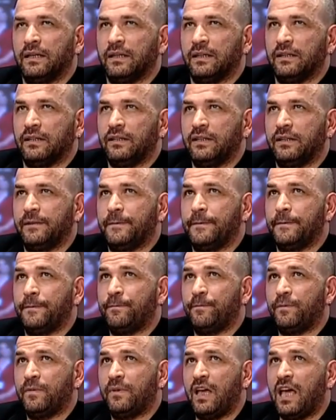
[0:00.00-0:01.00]

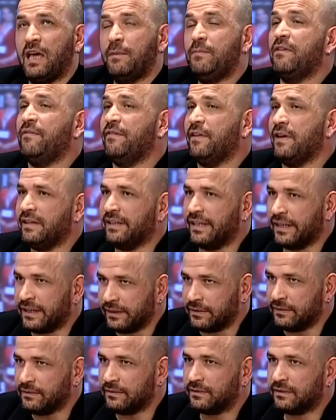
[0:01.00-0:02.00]
e,
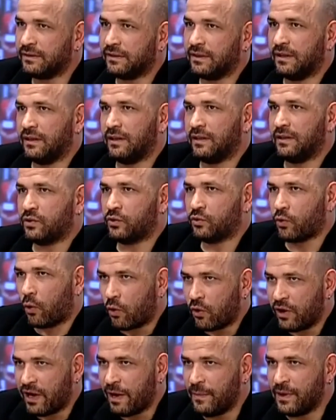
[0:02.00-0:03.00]
ebeveynlerin e,
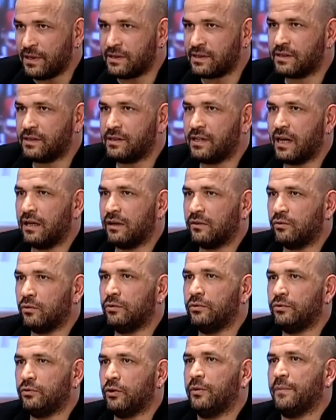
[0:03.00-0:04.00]
zorlamasına
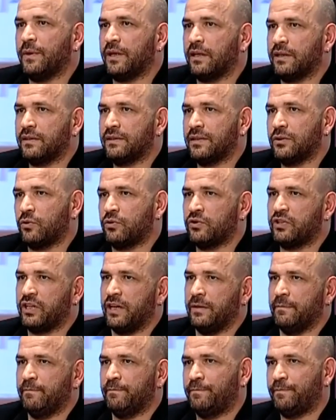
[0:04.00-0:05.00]
doğru söylemek gerekirse çok
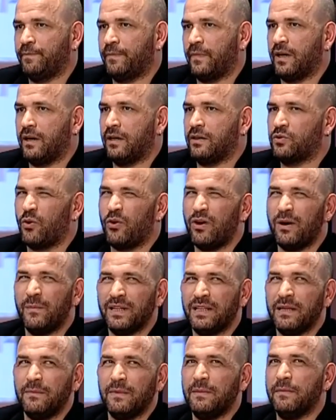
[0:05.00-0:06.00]
şeyim. zorlama
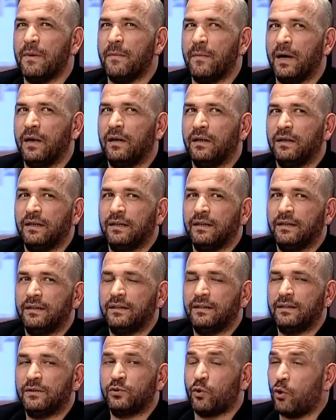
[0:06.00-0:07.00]
demeyeyim ama
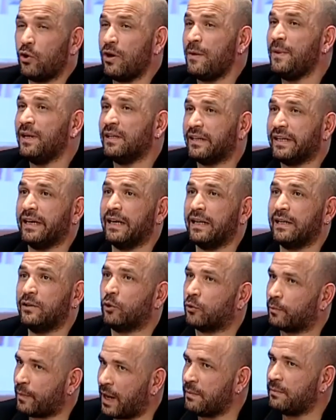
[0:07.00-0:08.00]
zorlamaya da gerek
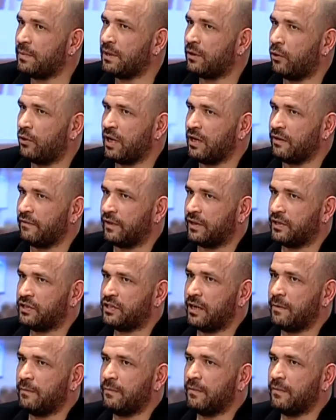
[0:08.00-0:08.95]
yok. Ben bir örnek vereceğim.